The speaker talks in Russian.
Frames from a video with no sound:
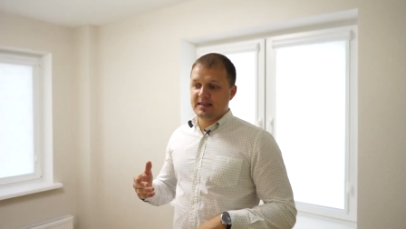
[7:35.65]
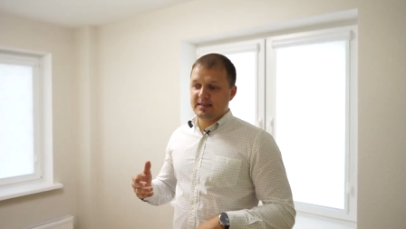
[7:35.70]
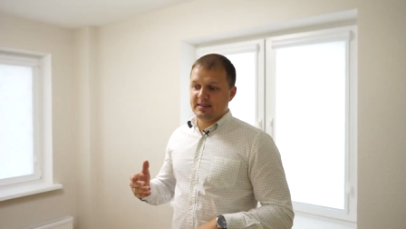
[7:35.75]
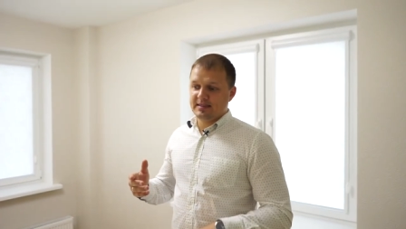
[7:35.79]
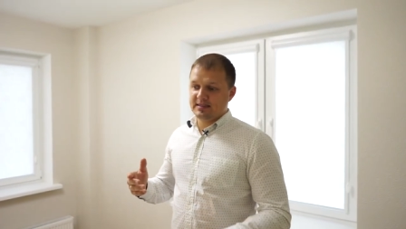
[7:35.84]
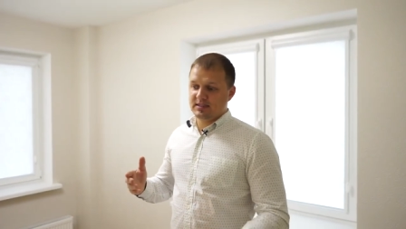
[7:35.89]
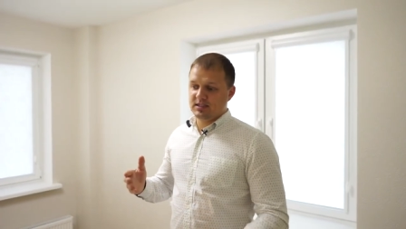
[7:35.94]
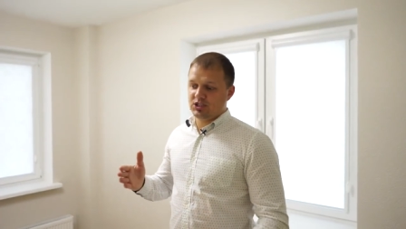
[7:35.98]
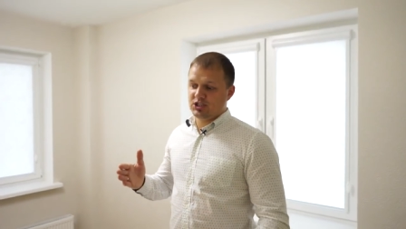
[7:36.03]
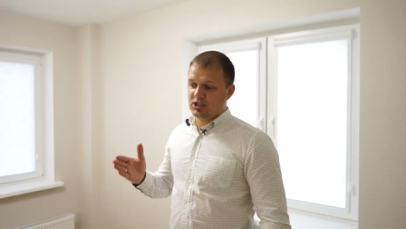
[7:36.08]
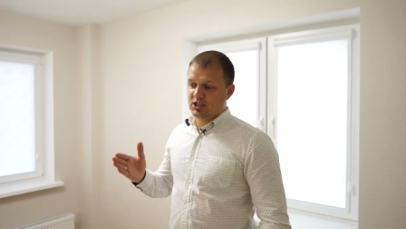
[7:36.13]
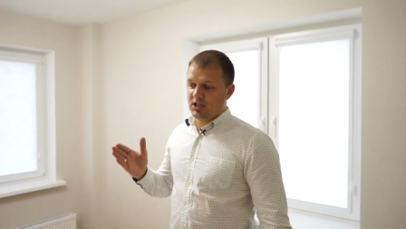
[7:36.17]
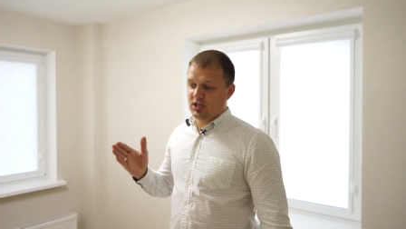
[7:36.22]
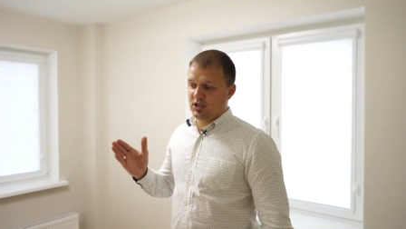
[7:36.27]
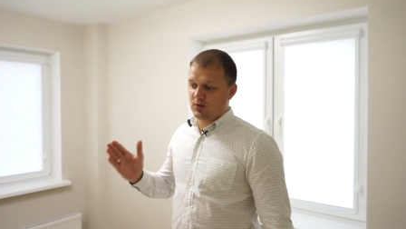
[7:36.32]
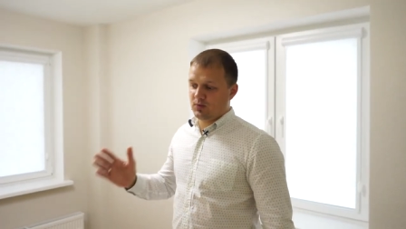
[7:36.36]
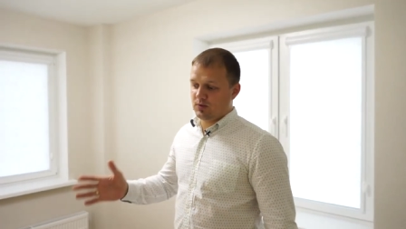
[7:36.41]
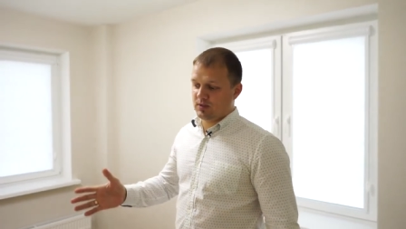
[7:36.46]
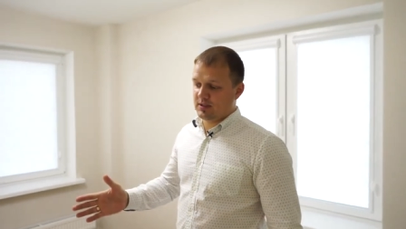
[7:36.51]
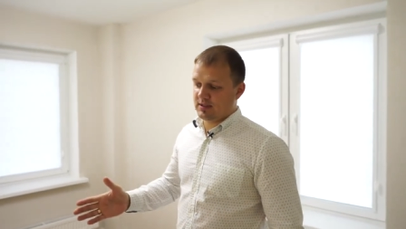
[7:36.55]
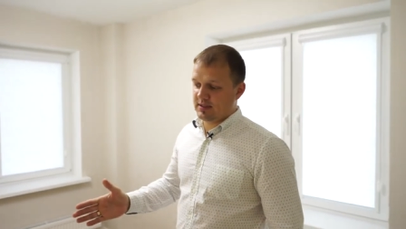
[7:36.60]
Изначально
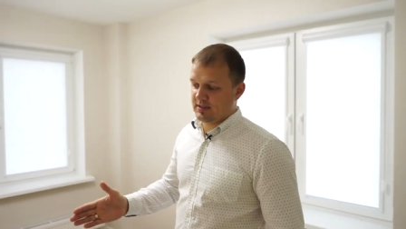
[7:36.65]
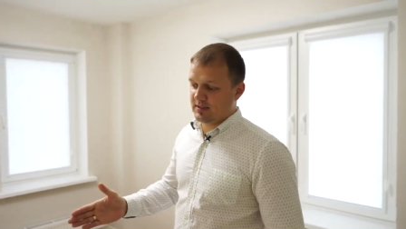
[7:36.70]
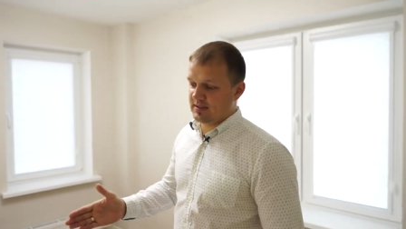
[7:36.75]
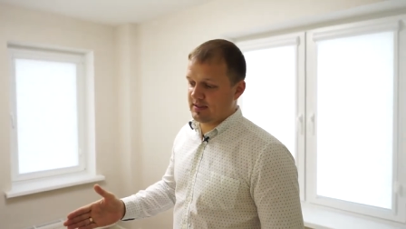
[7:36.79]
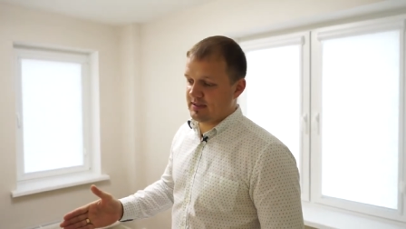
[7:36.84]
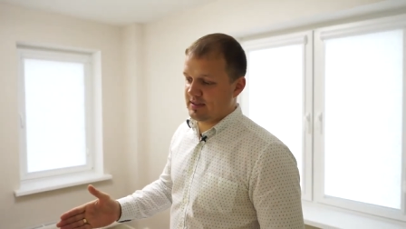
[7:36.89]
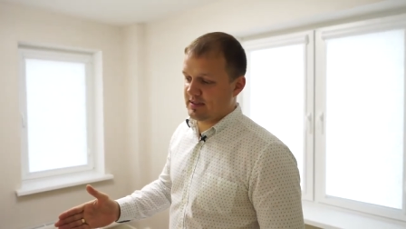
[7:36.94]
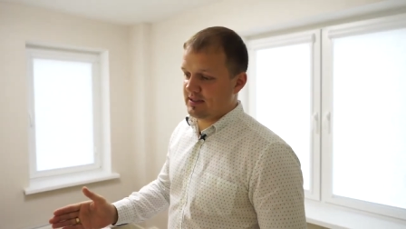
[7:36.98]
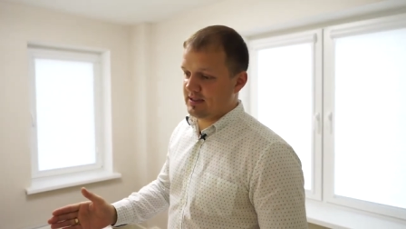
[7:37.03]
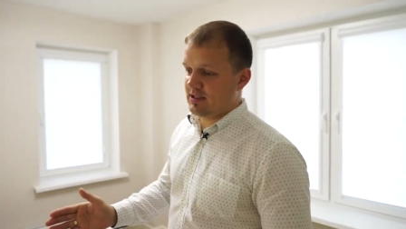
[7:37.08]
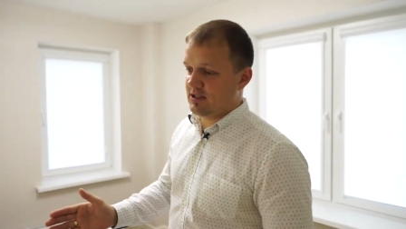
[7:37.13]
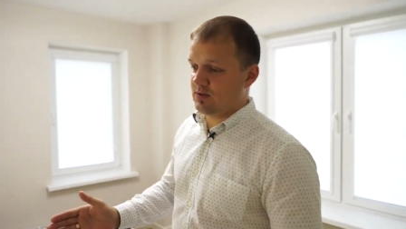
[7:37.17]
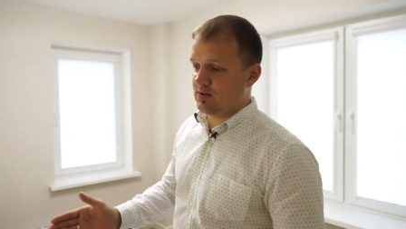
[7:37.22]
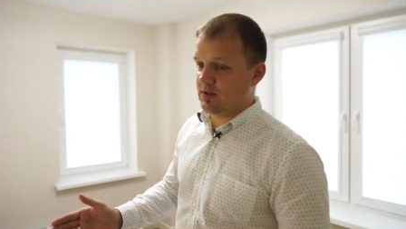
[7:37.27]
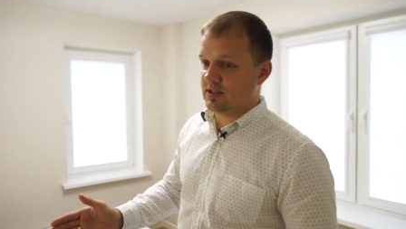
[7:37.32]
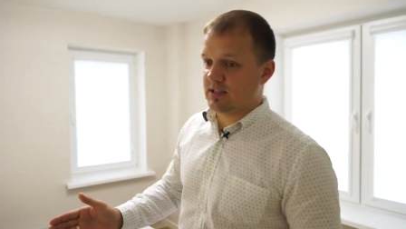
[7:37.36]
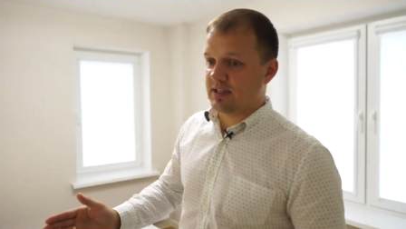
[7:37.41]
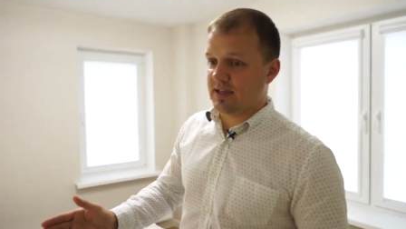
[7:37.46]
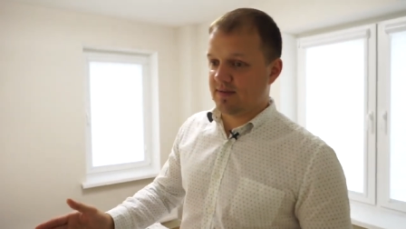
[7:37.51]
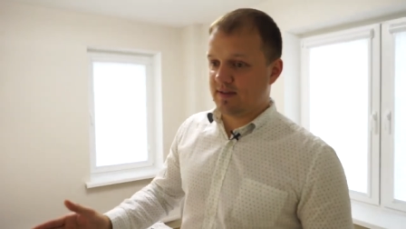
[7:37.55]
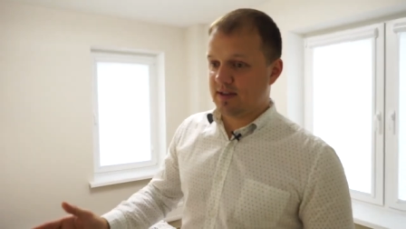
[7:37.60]
вот э, здесь у
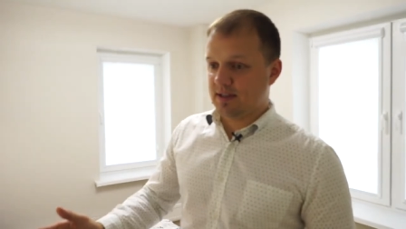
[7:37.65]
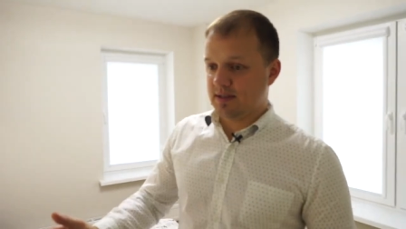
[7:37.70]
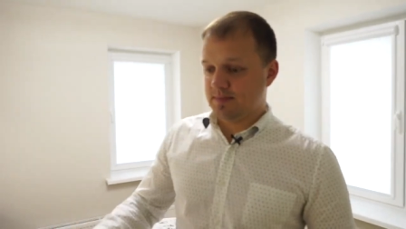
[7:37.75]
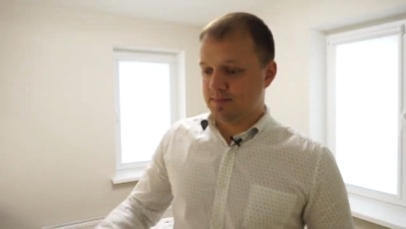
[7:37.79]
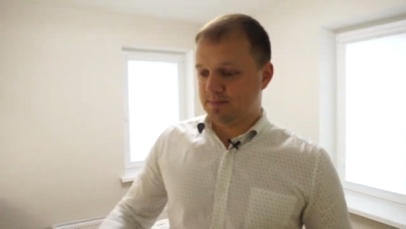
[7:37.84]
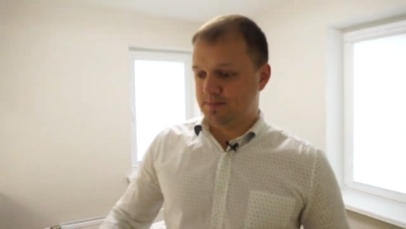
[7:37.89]
нас кровать.